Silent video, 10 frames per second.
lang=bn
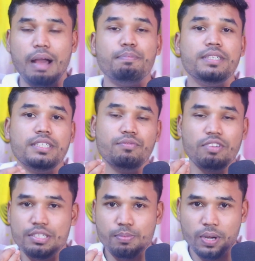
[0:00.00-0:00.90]
আপনি যে
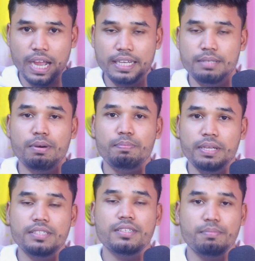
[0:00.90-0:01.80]
ফেসবুক আইডি বা
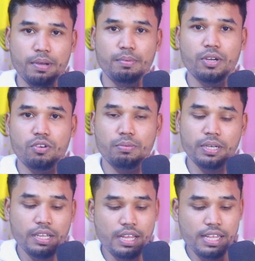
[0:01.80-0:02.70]
পেজ ব্যবহার
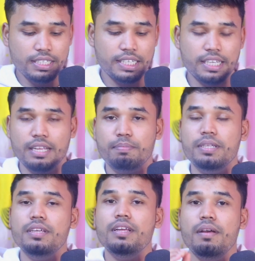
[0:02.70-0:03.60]
করবেন সেখানে
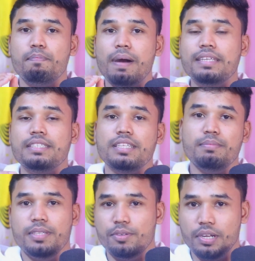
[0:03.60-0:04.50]
আপনি পাঁচটা
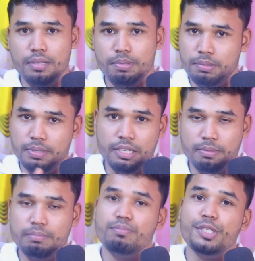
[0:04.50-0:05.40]
ভিডিও রাখবেন
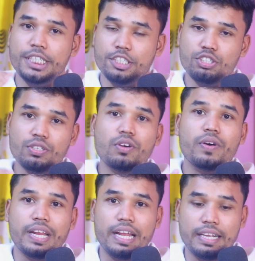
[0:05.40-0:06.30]
মিনিমাম মনিটাইজেশন
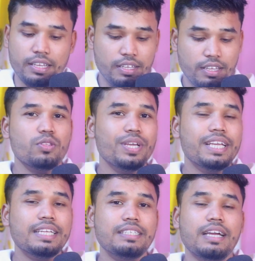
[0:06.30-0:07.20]
করার আগে তো
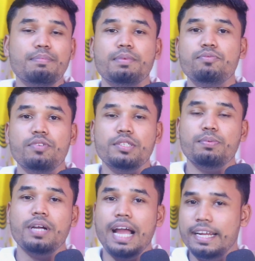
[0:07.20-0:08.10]
এই ক্ষেত্রে আপনার
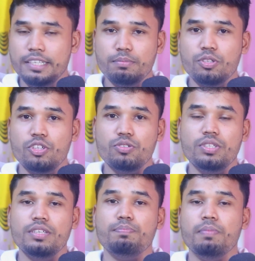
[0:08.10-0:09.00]
ফেসবুক আইডির মধ্যে যদি